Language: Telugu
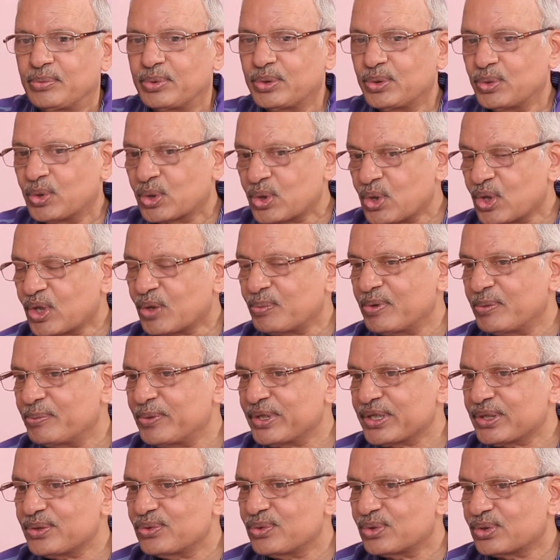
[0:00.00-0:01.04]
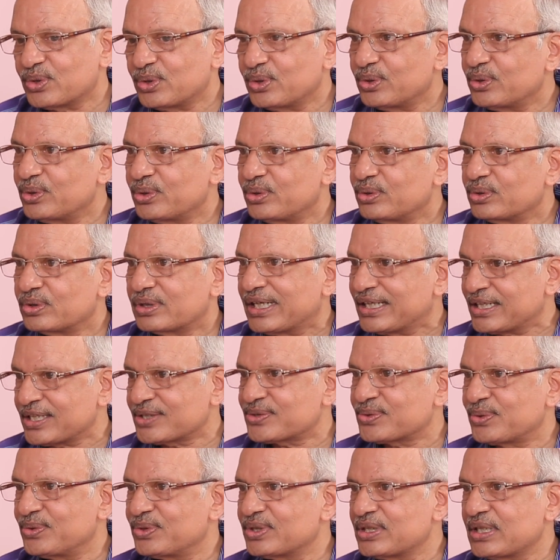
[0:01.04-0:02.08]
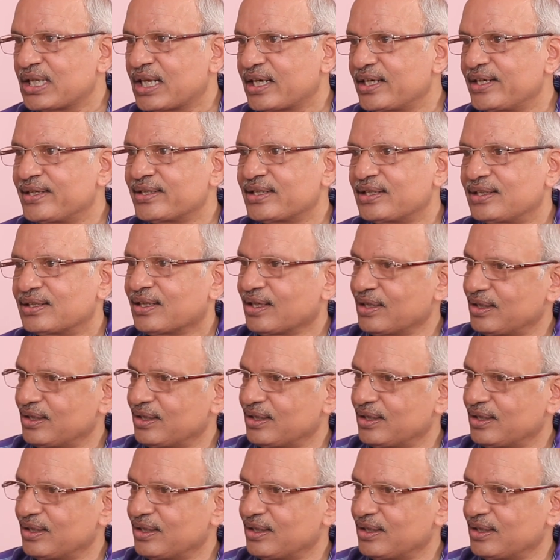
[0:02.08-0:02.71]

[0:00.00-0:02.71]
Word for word: ఇప్పుడు ఒక్కొక్క బొమ్మకి ఒక్కో కంఠస్వరం ఉంటుంది అన్నిటికీ